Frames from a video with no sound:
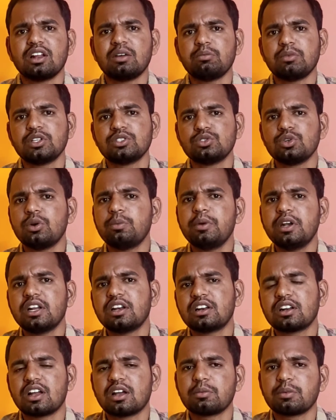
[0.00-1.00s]
நம்ம ஜோ
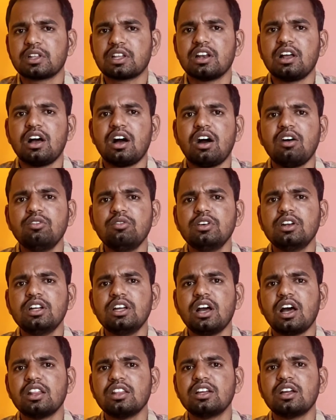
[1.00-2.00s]
பிடன் இருக்காங்க பார்த்தீங்களா அவர்
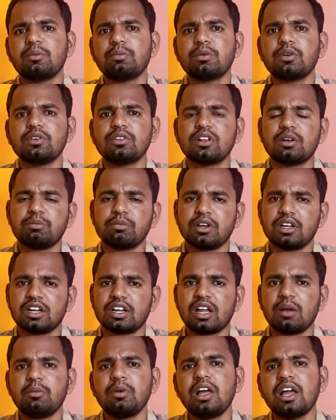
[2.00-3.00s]
அதுக்கப்புறம் நம்ம
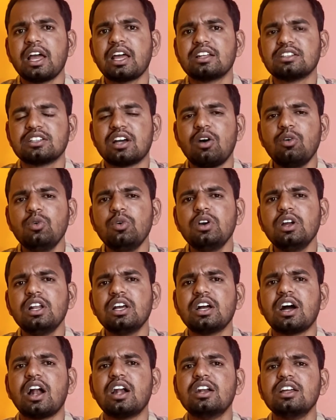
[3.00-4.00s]
கமலா ஹாரிஸ்
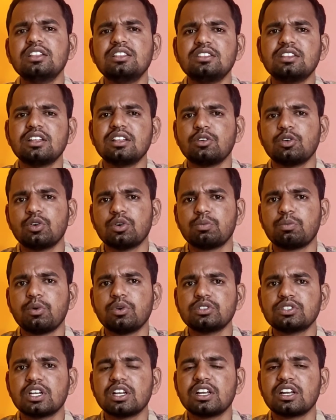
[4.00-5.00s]
அவங்களுக்கு அடுத்த ஒரு
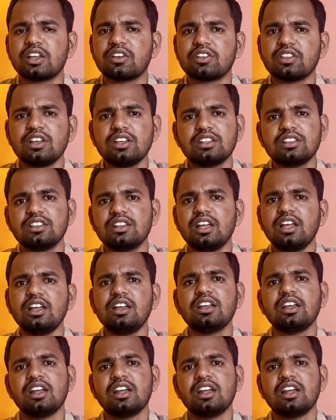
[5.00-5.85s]
போஸ்ட்டில் தான் இந்த